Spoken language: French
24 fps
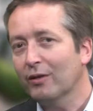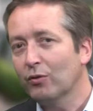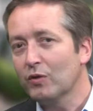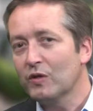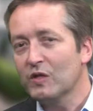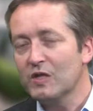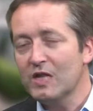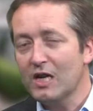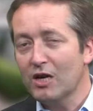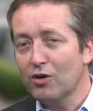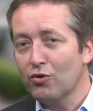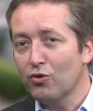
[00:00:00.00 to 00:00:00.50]
est
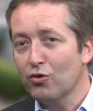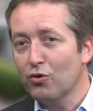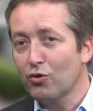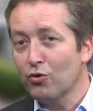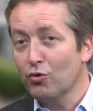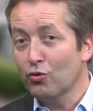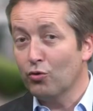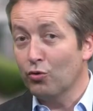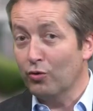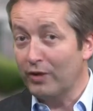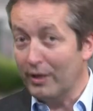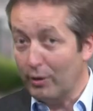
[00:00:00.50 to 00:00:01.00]
aussi un
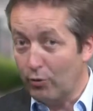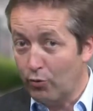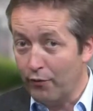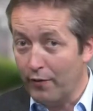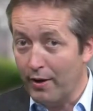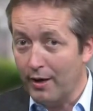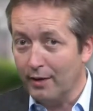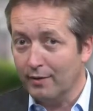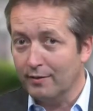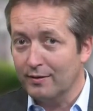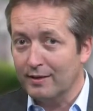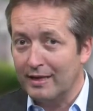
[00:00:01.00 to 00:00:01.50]
lieu de
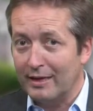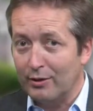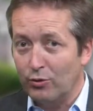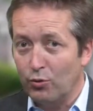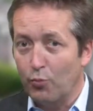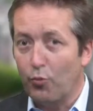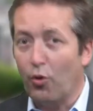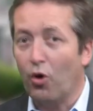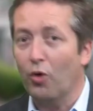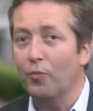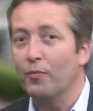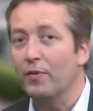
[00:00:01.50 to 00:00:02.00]
découverte et
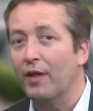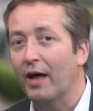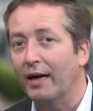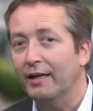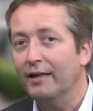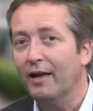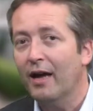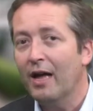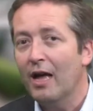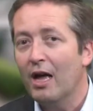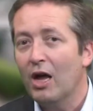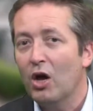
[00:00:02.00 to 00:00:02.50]
de
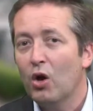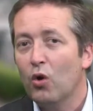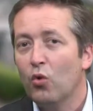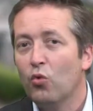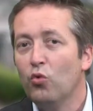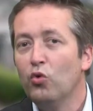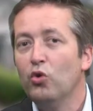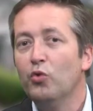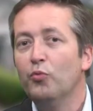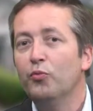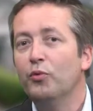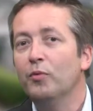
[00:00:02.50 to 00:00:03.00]
promenade
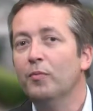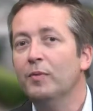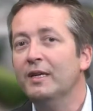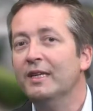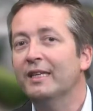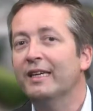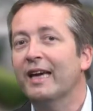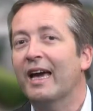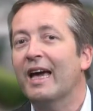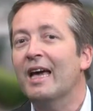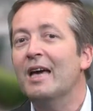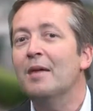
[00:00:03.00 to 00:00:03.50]
où le
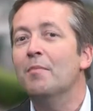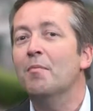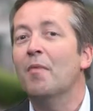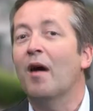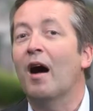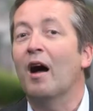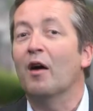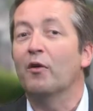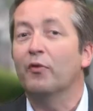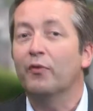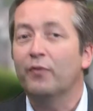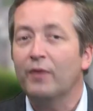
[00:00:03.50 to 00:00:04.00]
public aime
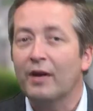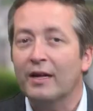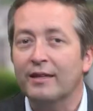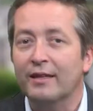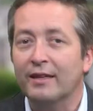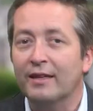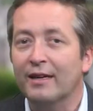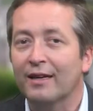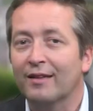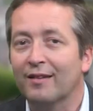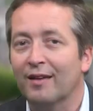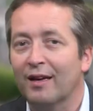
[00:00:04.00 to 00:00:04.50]
à
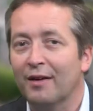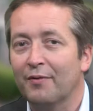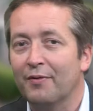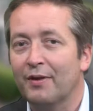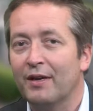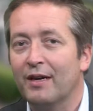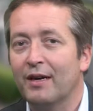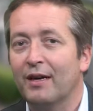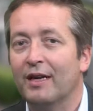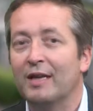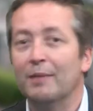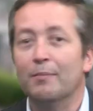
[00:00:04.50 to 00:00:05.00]
flâner à travers